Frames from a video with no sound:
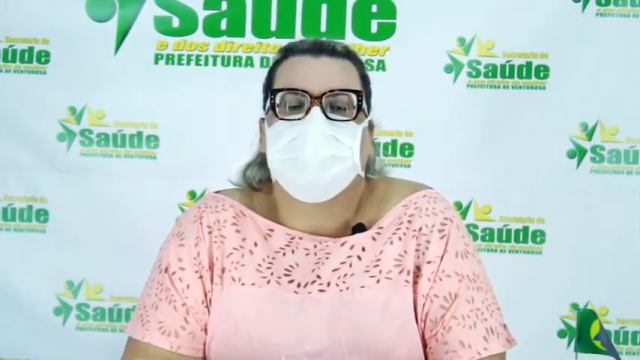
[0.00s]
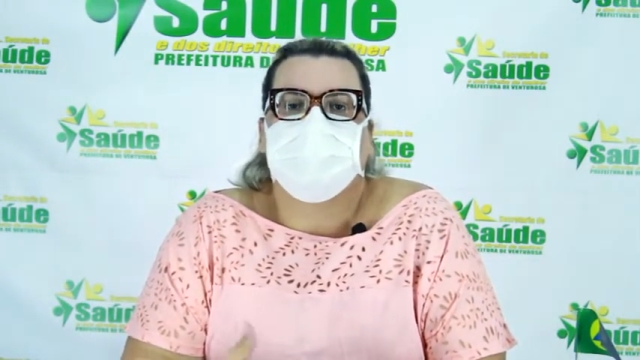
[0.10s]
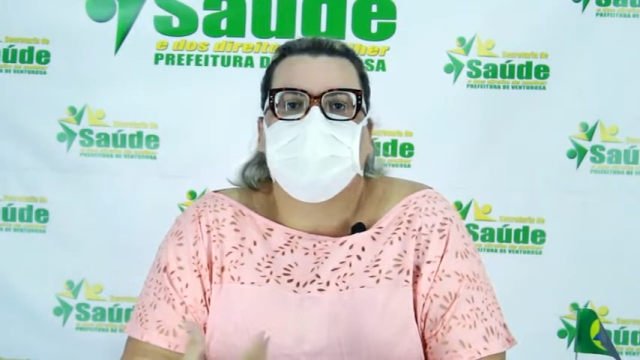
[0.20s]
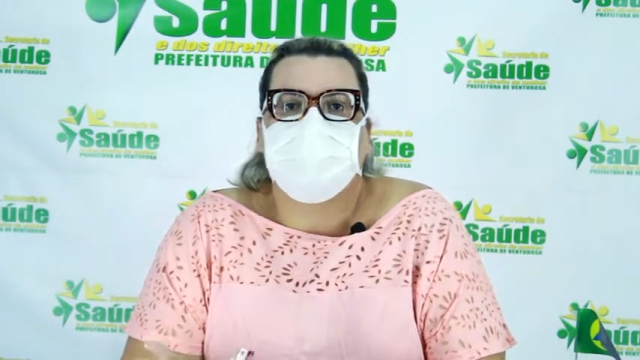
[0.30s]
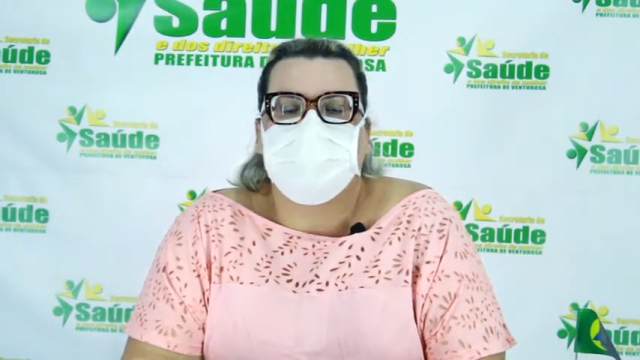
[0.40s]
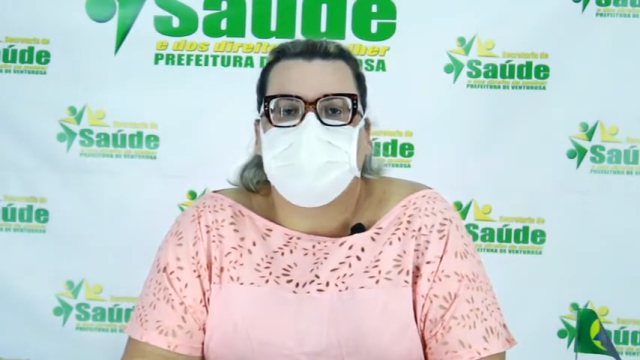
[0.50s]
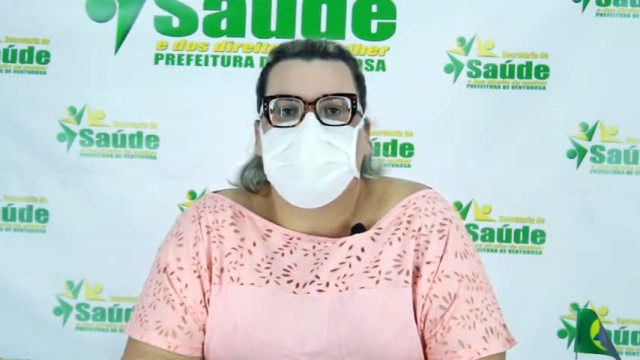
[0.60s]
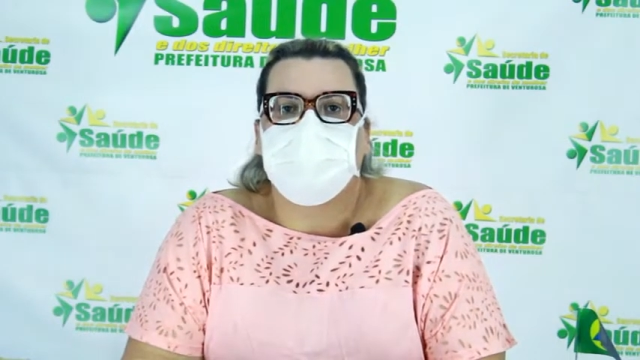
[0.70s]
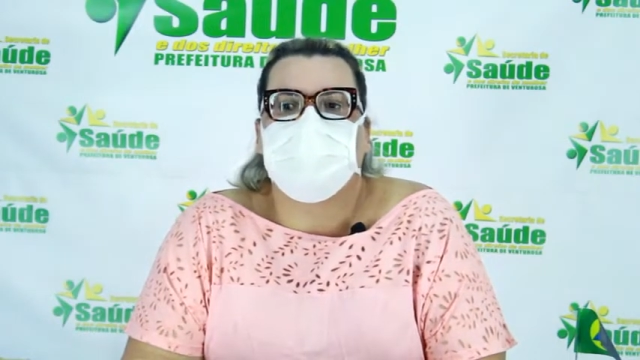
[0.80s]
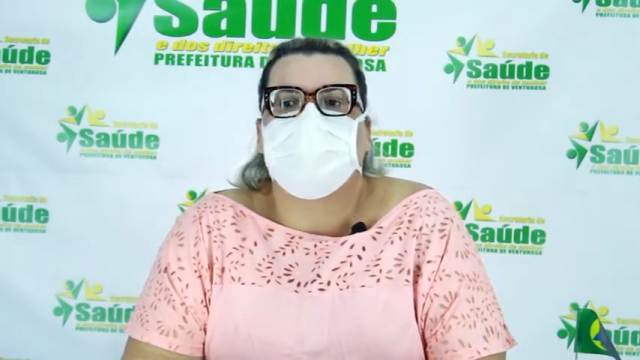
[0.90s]
de uma
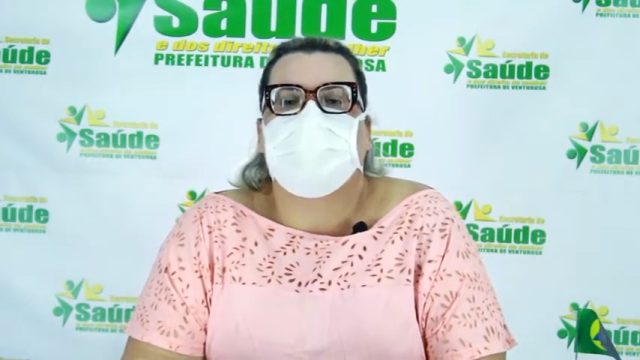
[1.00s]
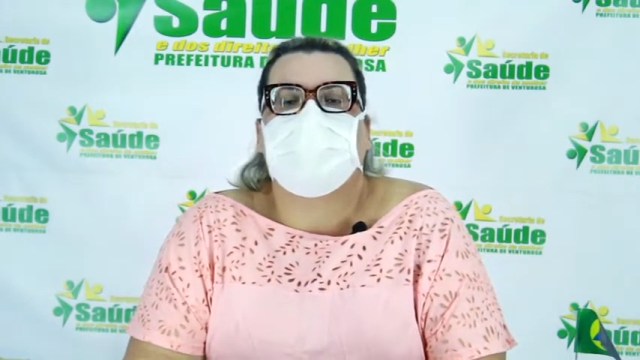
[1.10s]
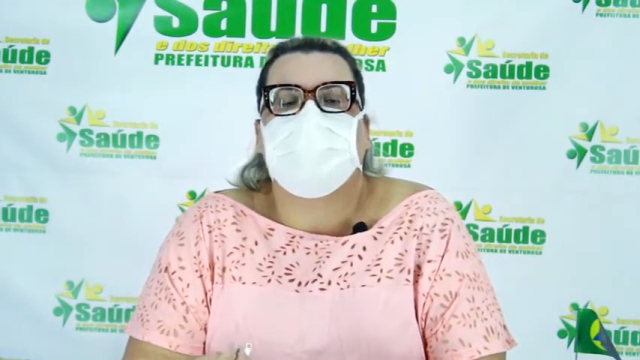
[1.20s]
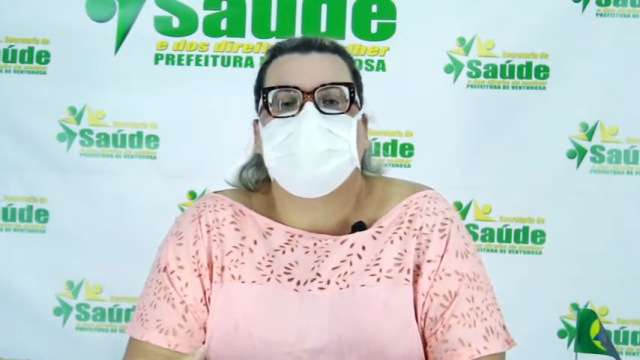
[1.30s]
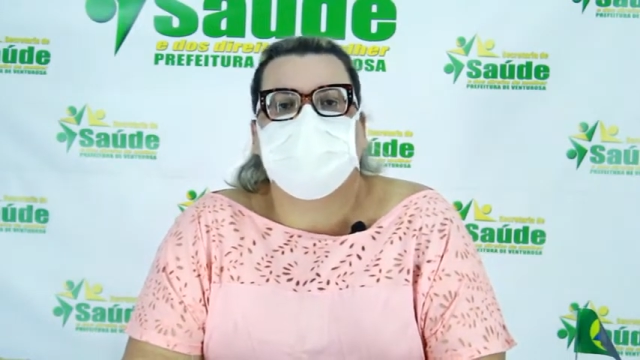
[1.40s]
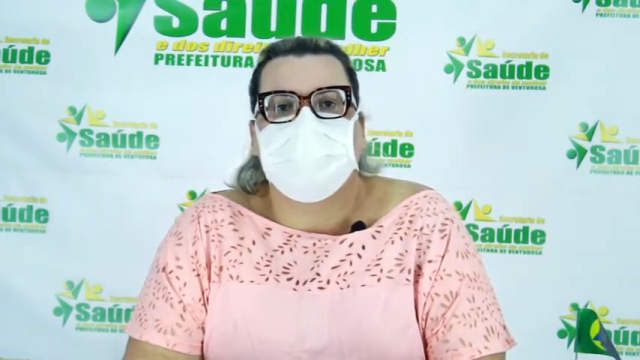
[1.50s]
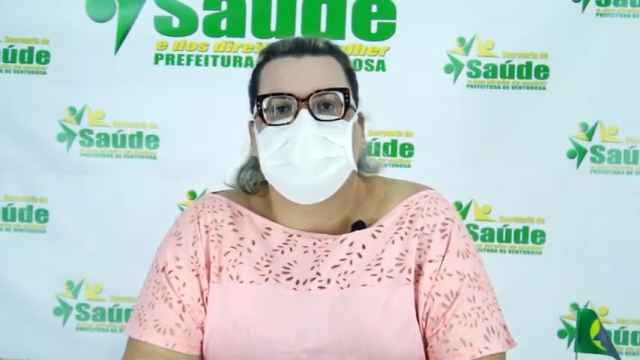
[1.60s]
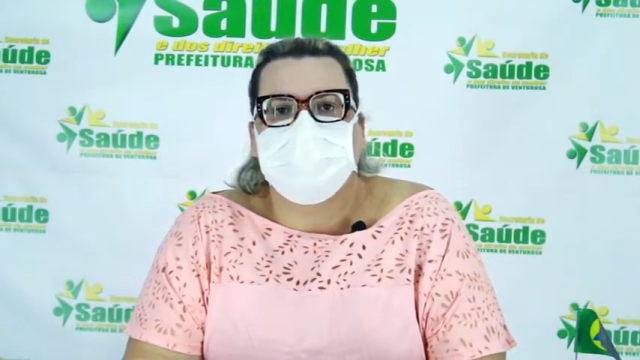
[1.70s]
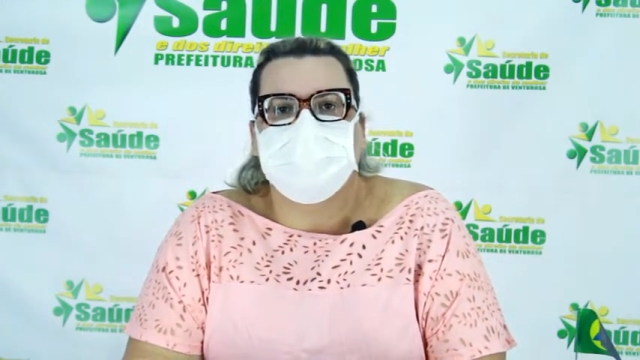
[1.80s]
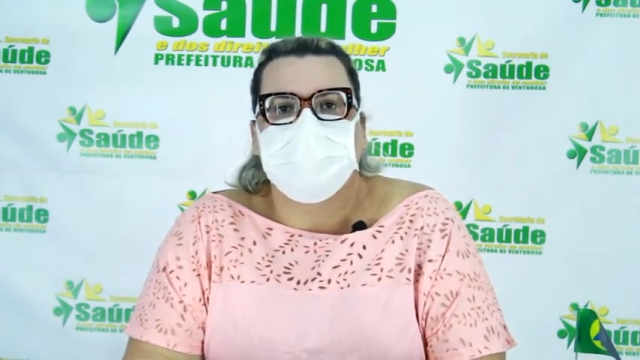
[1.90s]
forma
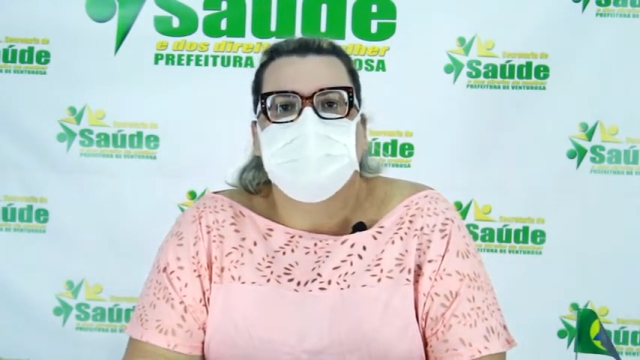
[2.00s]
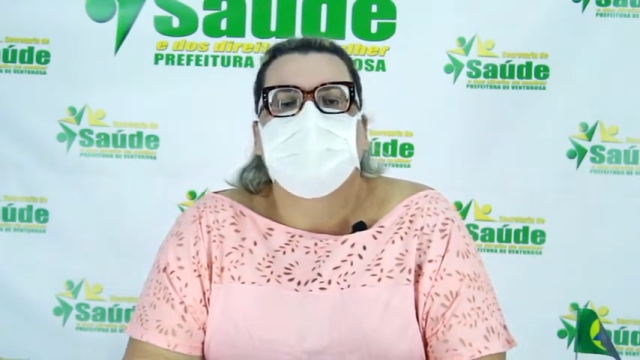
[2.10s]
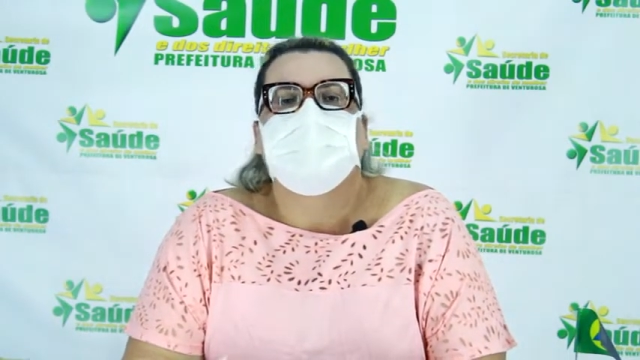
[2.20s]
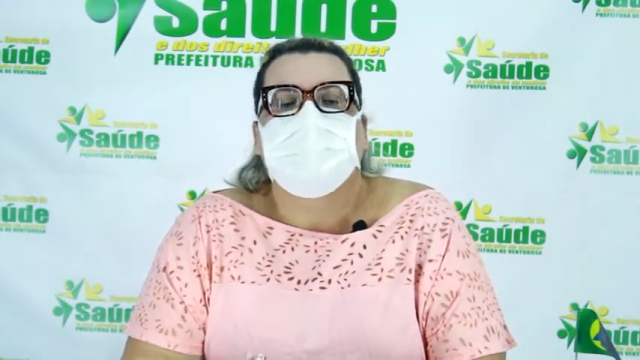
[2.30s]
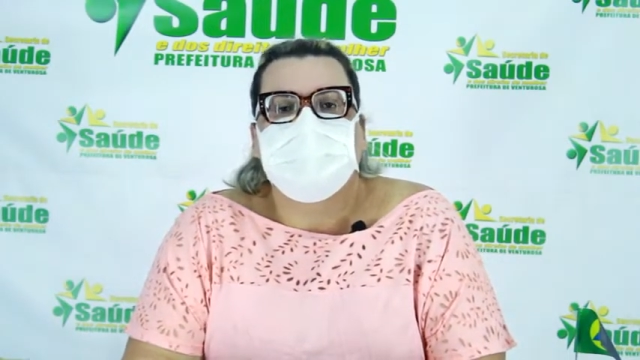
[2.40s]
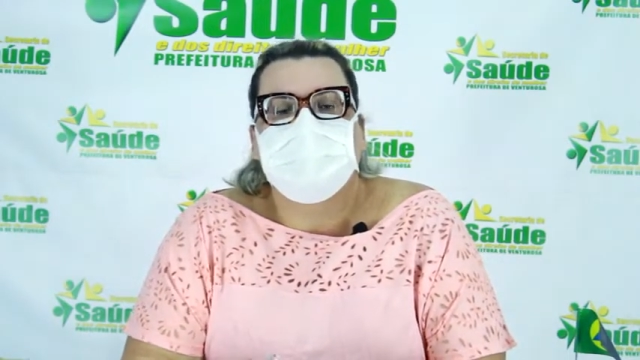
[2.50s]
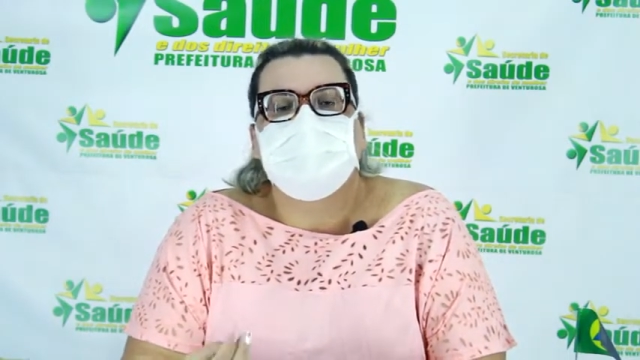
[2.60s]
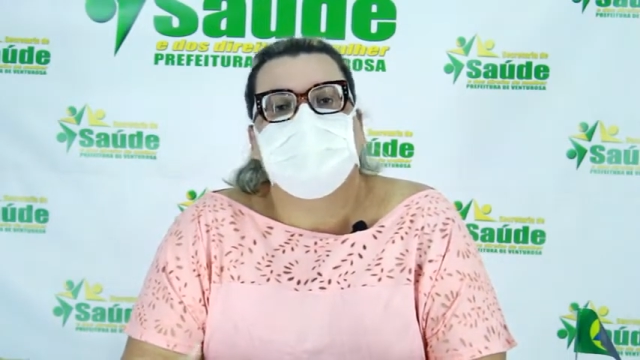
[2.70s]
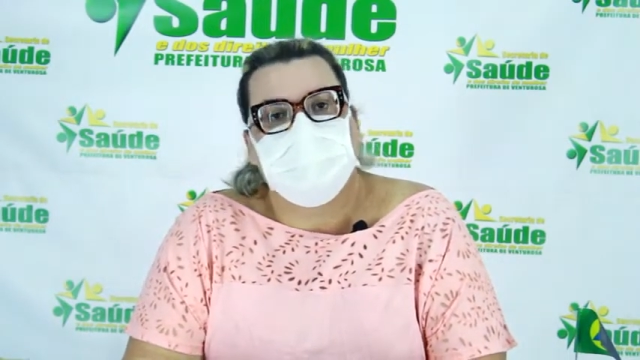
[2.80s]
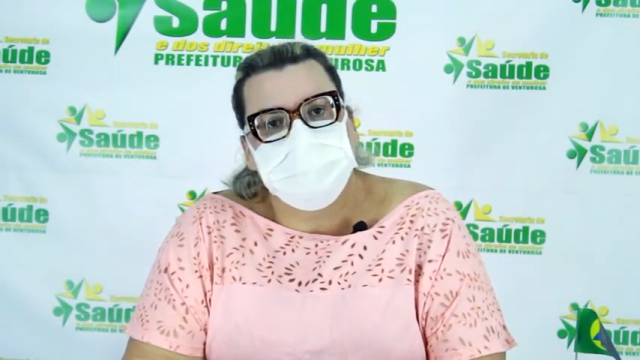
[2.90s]
atenta e
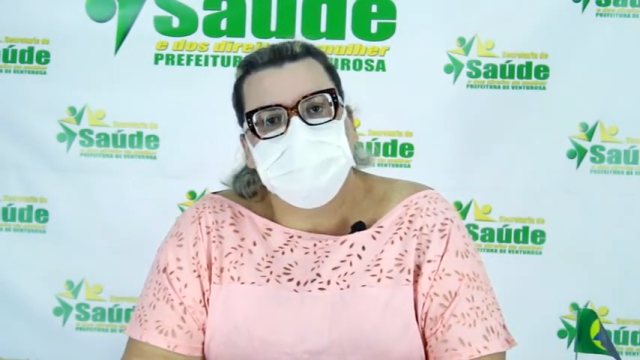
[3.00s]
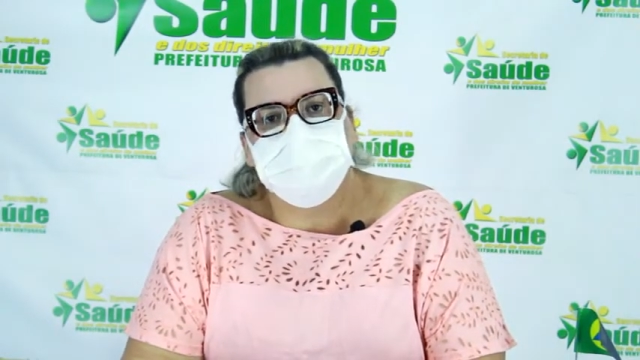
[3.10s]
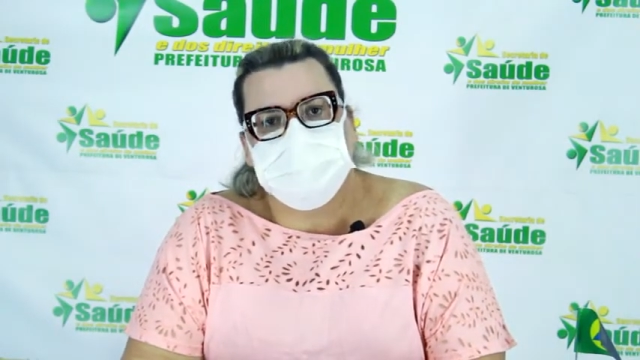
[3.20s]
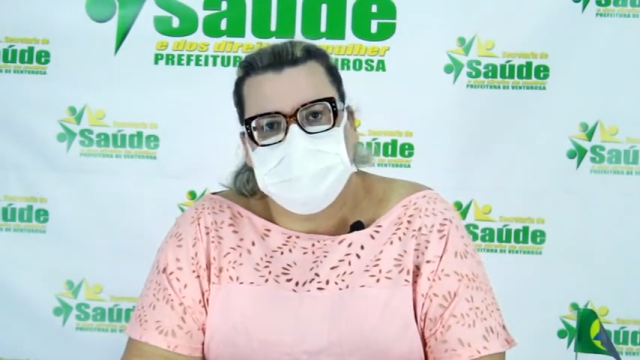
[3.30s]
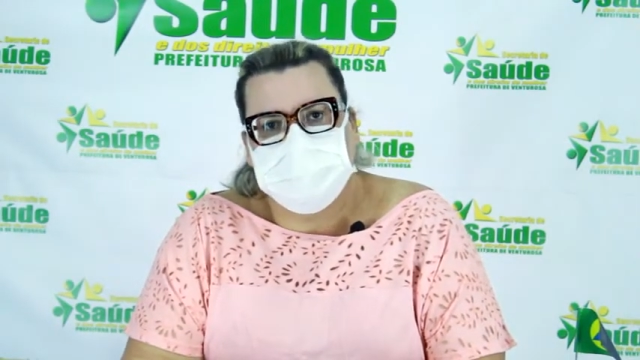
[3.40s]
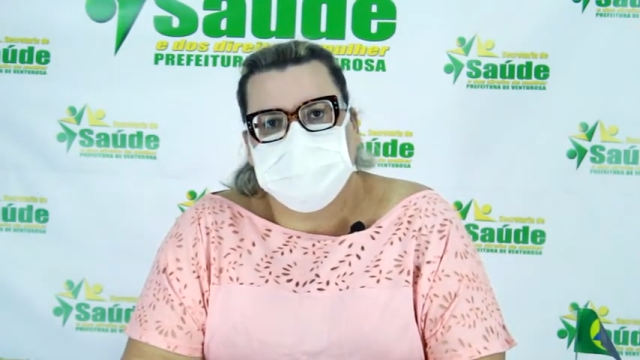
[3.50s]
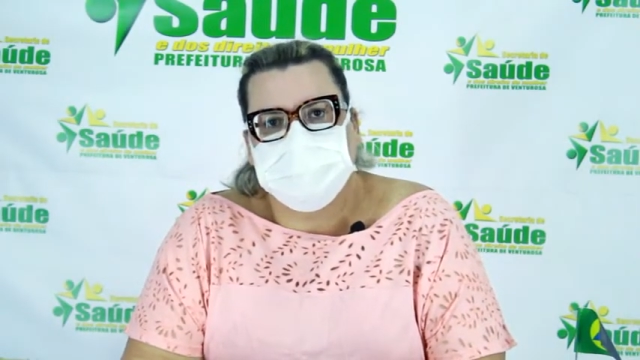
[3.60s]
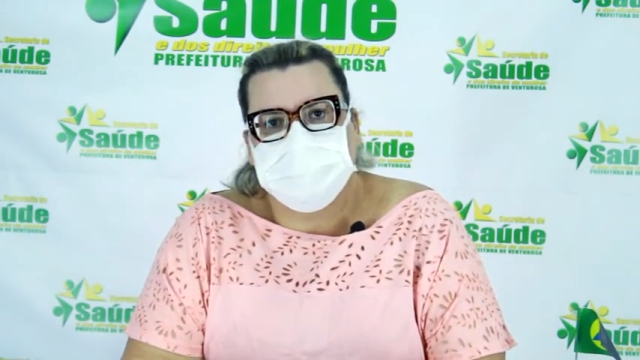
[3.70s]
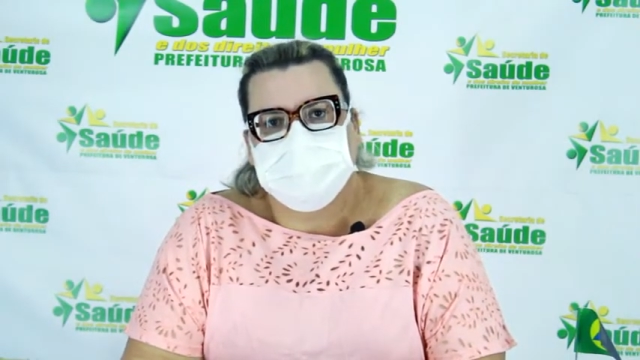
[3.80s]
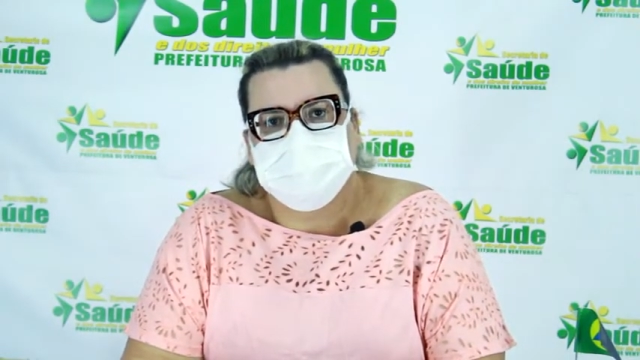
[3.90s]
todos os
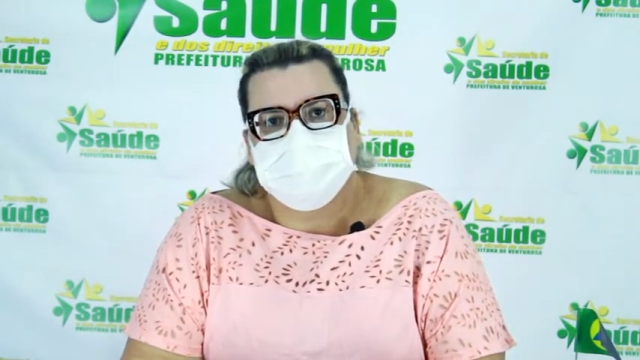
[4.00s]
dias.